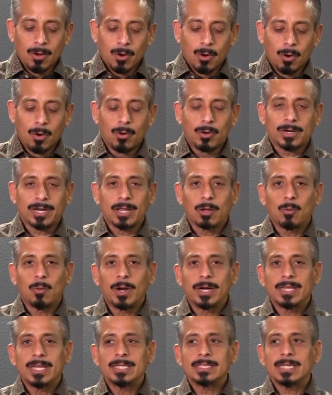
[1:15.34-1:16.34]
¿O
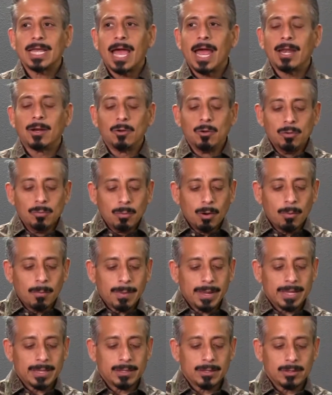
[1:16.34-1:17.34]
recuerdas algún
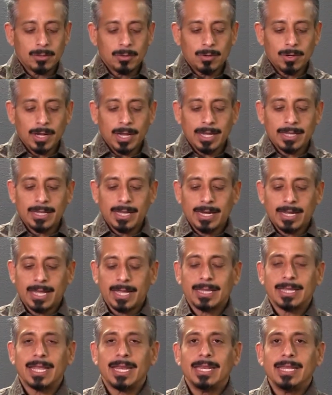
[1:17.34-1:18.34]
momento en el
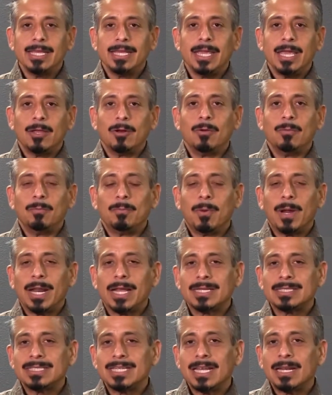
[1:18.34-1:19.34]
que te eligieron
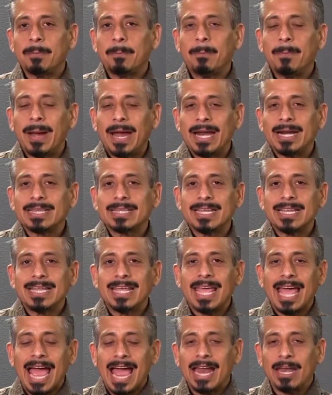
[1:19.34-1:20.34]
para ser parte
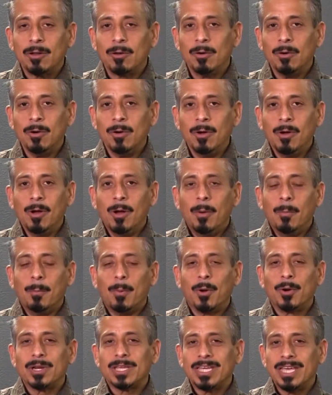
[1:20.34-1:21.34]
de algo
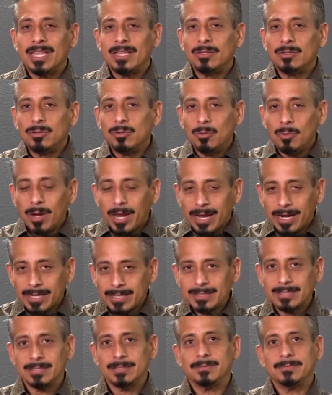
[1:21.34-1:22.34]
por quien tú
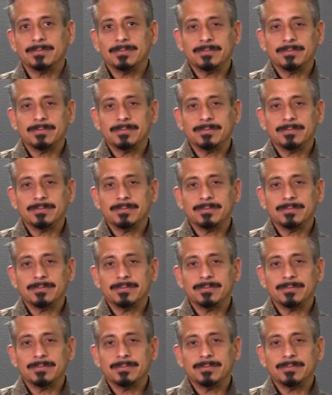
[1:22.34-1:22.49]
eres?